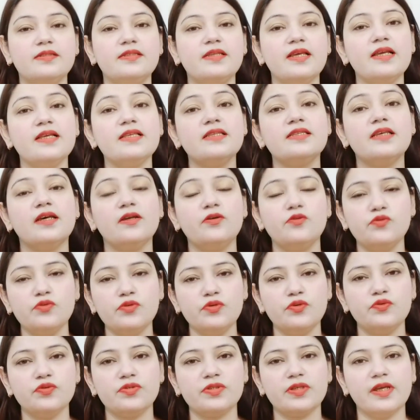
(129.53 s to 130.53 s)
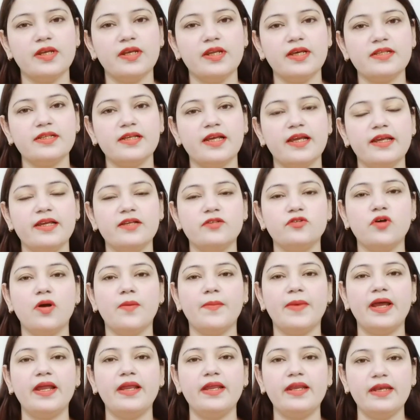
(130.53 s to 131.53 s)
जिंक ज़रूर यूज़ करना चाहिए जो
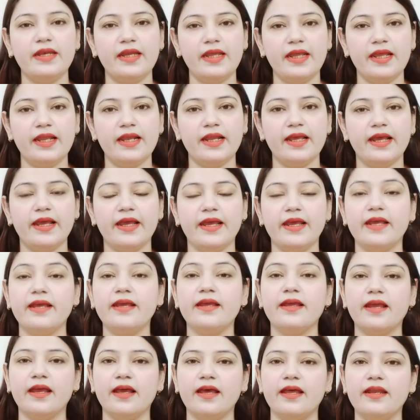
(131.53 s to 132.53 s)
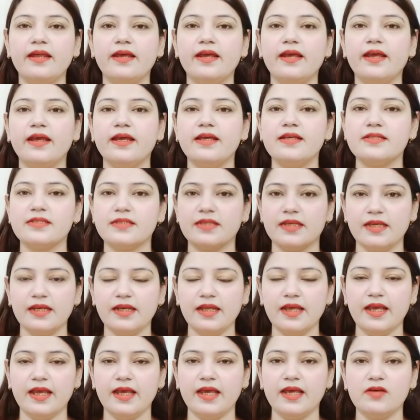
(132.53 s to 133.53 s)
हमारे नेल हैं हेयर है
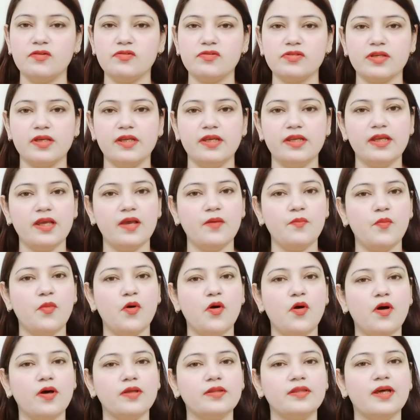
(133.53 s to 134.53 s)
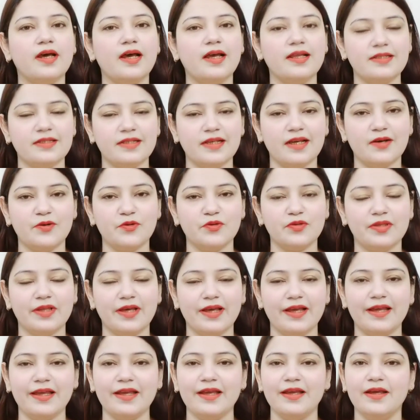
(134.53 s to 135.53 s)
स्किन है उसके लिए बहुत अच्छा
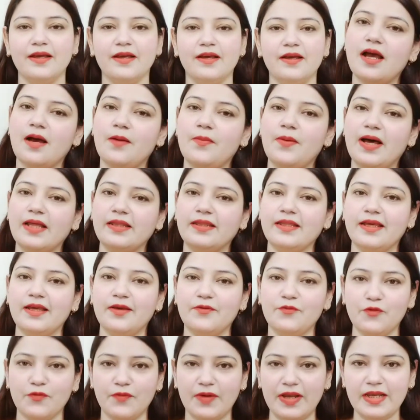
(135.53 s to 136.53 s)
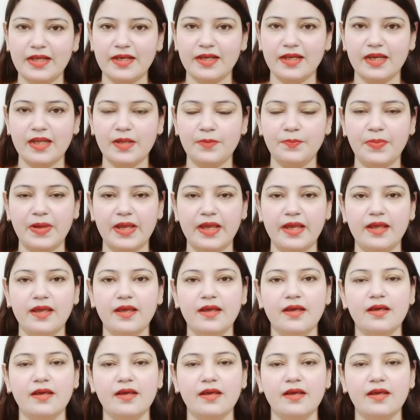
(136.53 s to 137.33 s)
होता है कि अब आते हैं वो वाली क्रीम पे